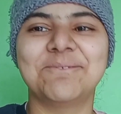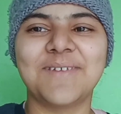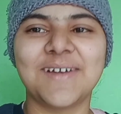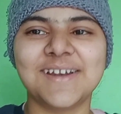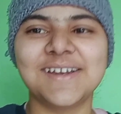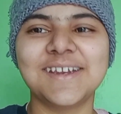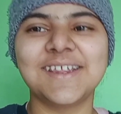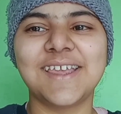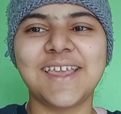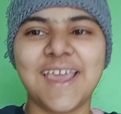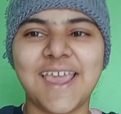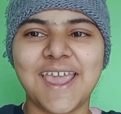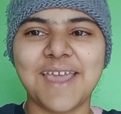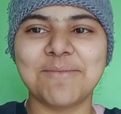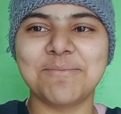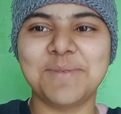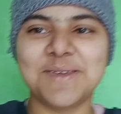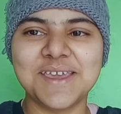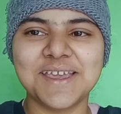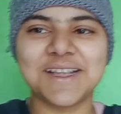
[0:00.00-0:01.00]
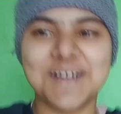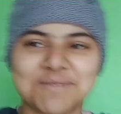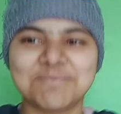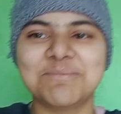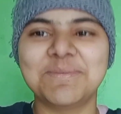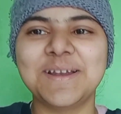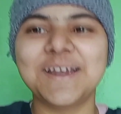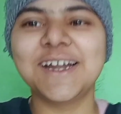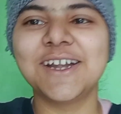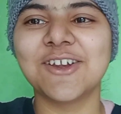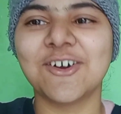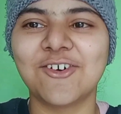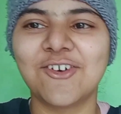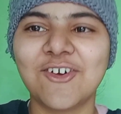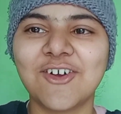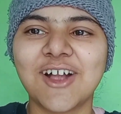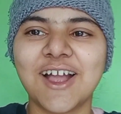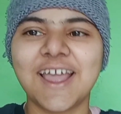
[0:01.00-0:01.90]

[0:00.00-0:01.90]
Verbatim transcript: वन के भी कंप्लीट हो